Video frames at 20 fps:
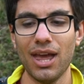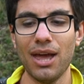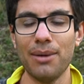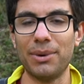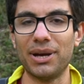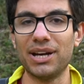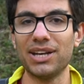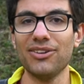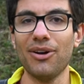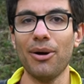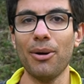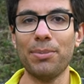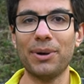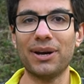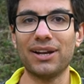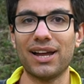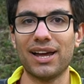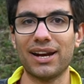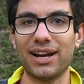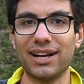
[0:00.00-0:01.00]
Ma arriviamo a
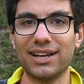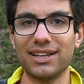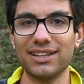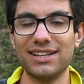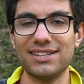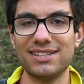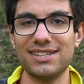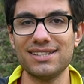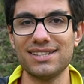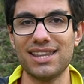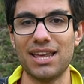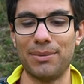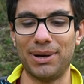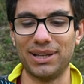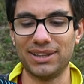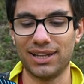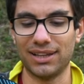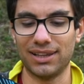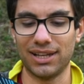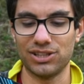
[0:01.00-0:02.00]
parlare anche del sistema
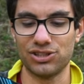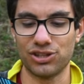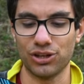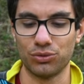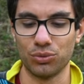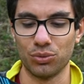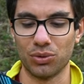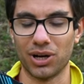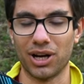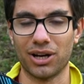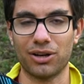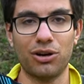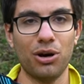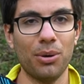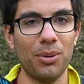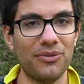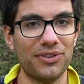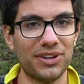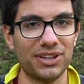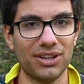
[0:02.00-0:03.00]
d'allacciatura.
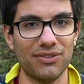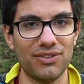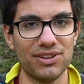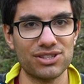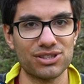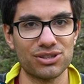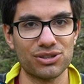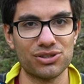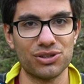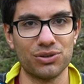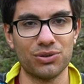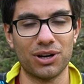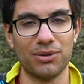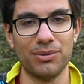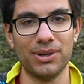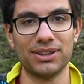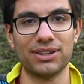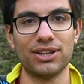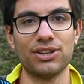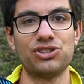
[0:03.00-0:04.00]
Come avrete visto
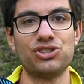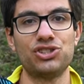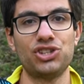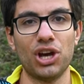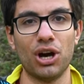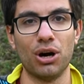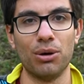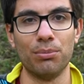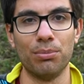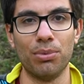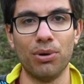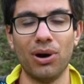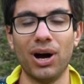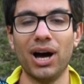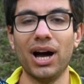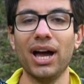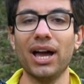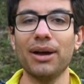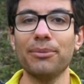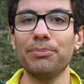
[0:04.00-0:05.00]
sicuramente c'è un
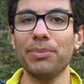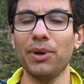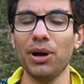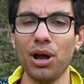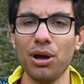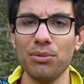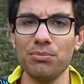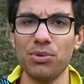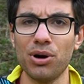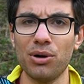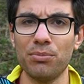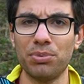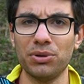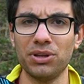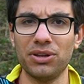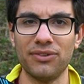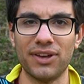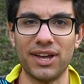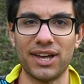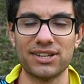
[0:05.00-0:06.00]
boa però è un boa un po'
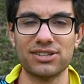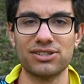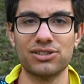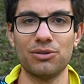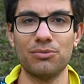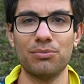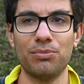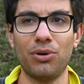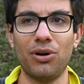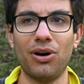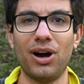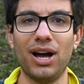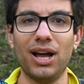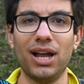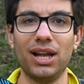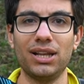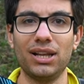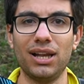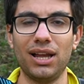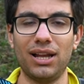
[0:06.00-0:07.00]
diverso, è un
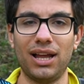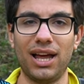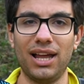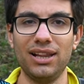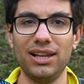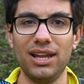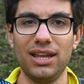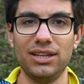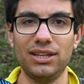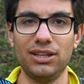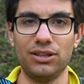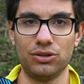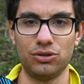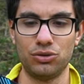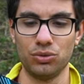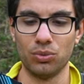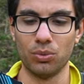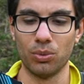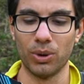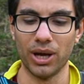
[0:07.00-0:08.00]
boa
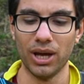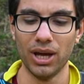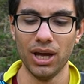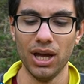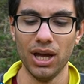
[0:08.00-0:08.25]
LI2.